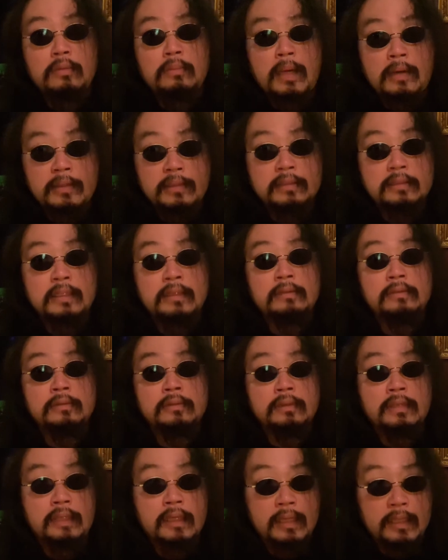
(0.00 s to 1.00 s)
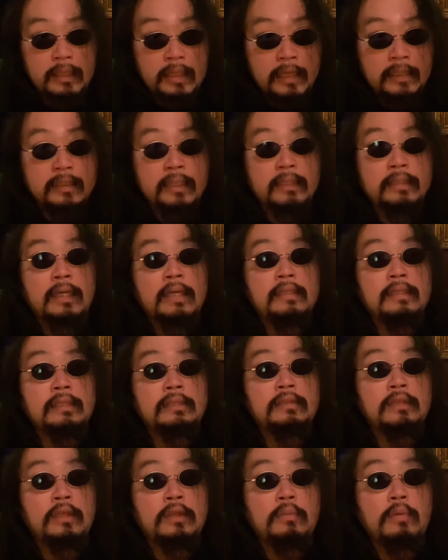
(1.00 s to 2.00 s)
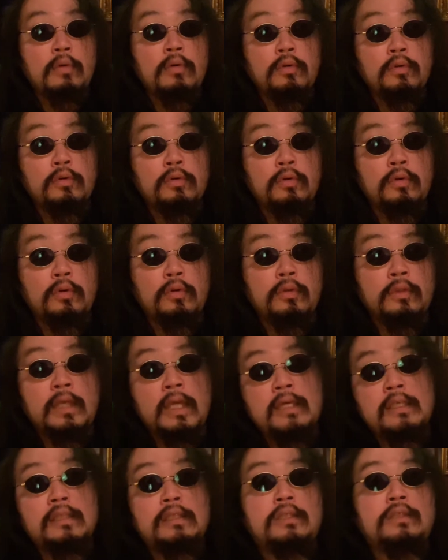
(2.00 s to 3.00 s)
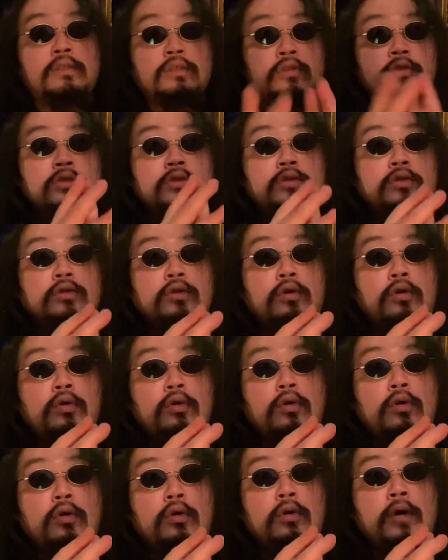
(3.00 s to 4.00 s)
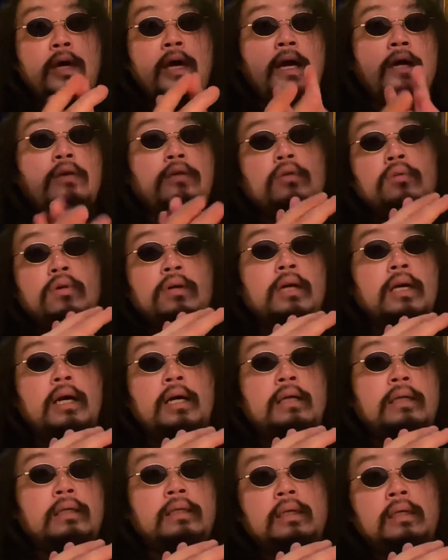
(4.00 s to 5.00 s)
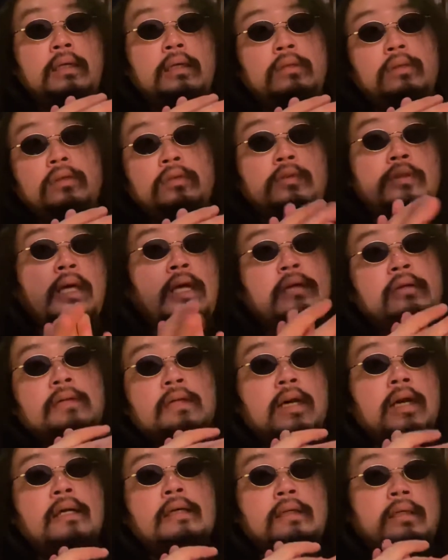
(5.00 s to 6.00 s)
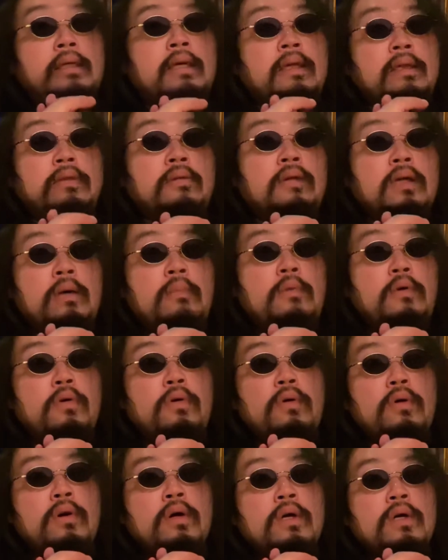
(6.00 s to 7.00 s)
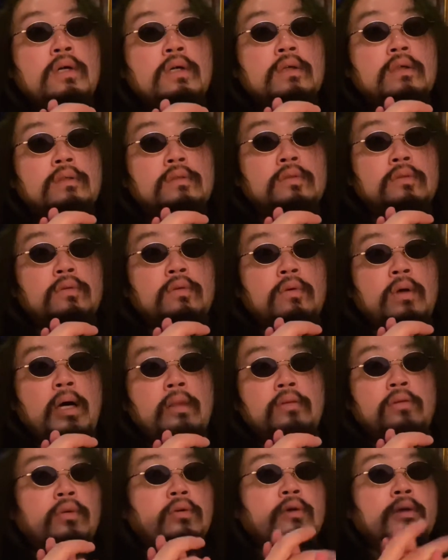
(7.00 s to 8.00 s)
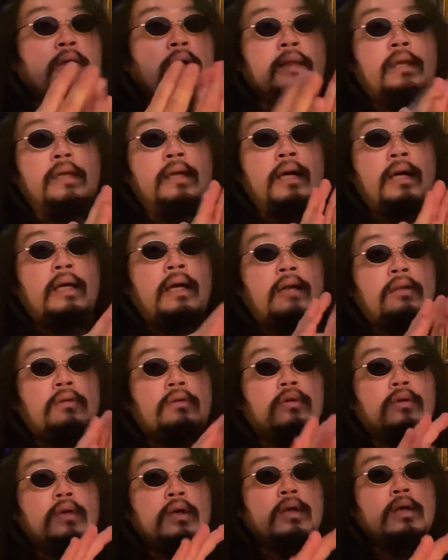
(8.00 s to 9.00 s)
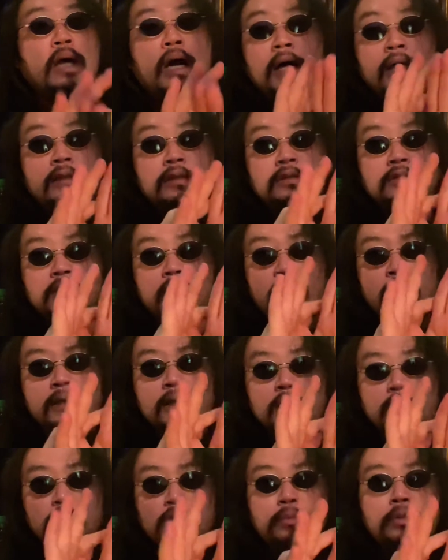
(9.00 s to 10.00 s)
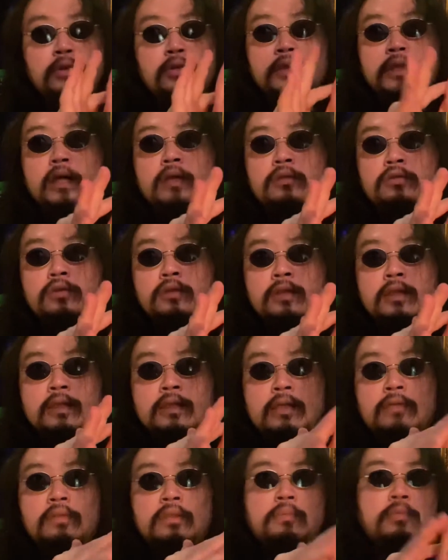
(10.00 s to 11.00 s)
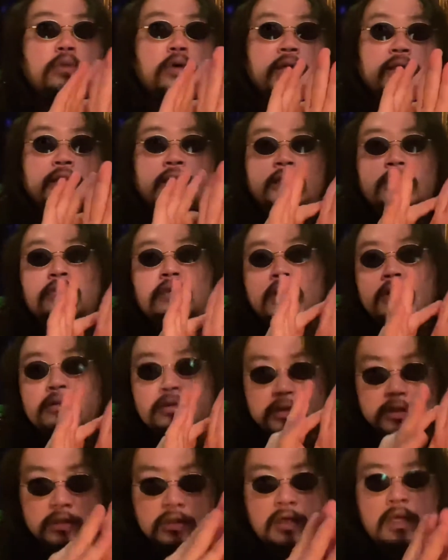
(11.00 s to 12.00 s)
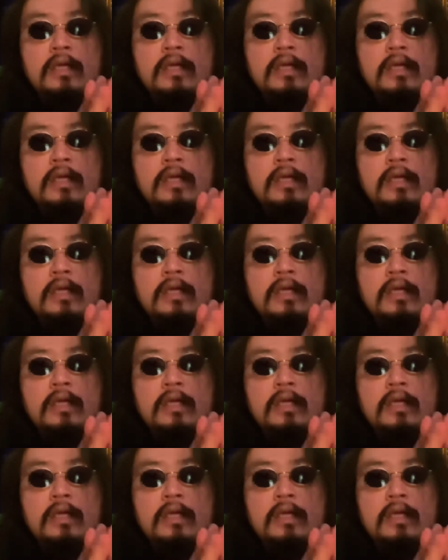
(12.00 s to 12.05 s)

してるんでありがたいんですけども、本当電気水道エアコン関係とか大工関係とかもあとアーティスト関係の人もいるから、いろんな作品も語ってくれるし、